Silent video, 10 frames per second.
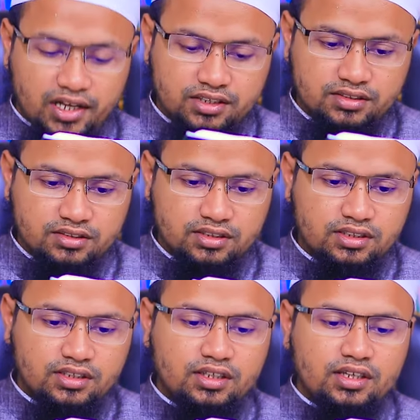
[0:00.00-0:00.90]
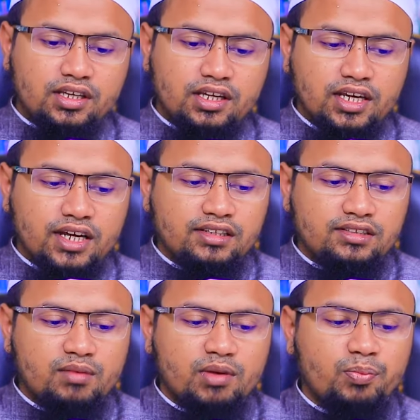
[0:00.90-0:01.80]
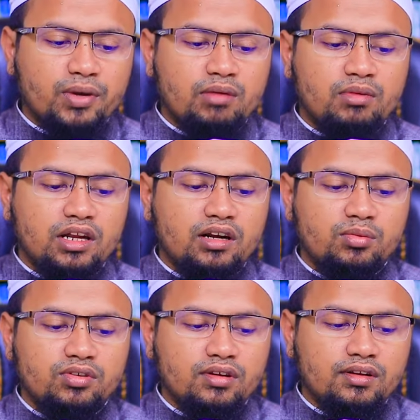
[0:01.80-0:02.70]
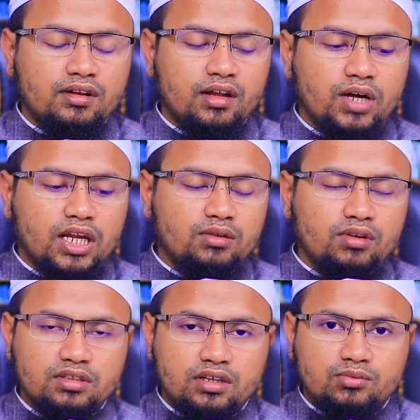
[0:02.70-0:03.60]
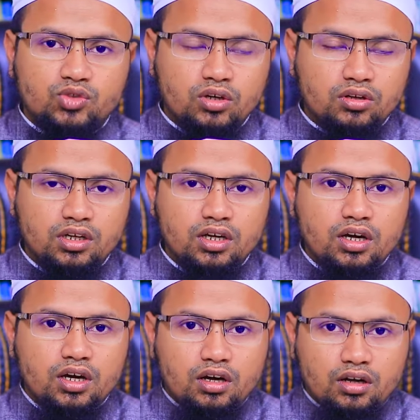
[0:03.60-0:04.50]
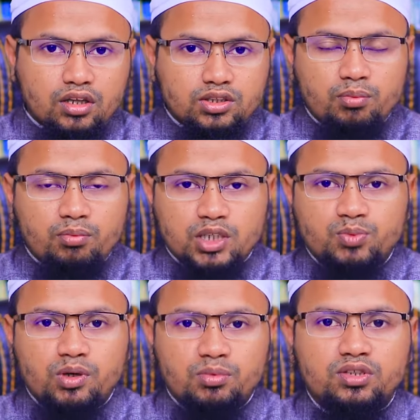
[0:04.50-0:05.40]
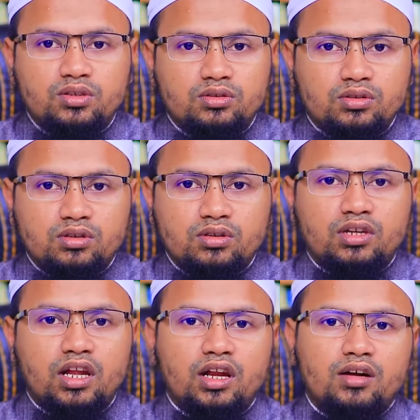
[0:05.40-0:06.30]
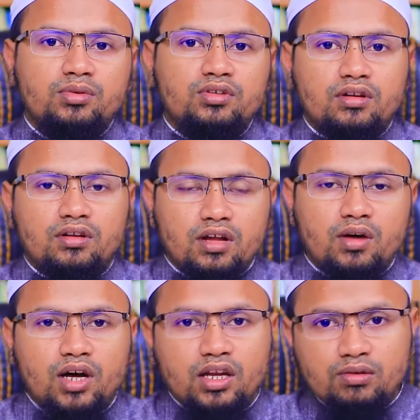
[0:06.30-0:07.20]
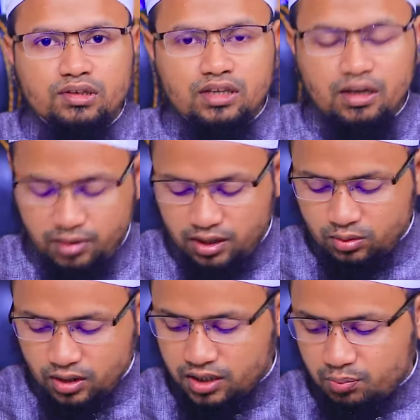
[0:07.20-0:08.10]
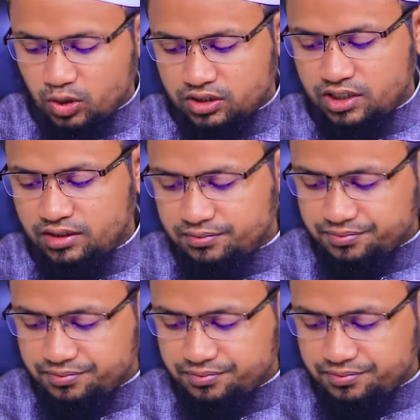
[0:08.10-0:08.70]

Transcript: হাদিস এই হাদিসে আমরা পেলাম আল্লাহ নবী সাল্লাহ আলি ওয়াসাল্লাম যখন রজব মাস প্রবেশ করতো তখন আল্লাহ নবী সাল্লাহ ওয়াসাল্লাম এই দোয়াটি পড়তেন